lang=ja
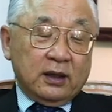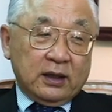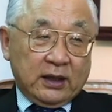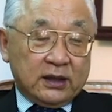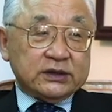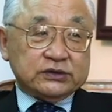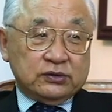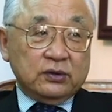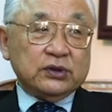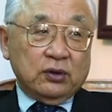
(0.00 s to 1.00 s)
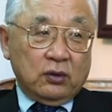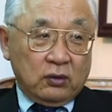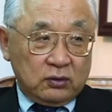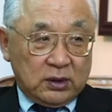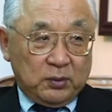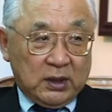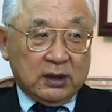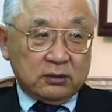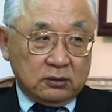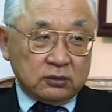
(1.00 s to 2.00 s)
やはり人に喜んでもら
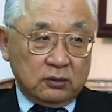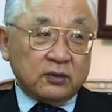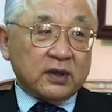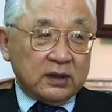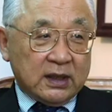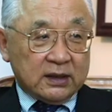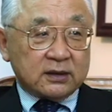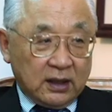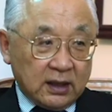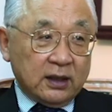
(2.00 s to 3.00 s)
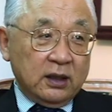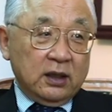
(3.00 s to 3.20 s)
うことをせんかったら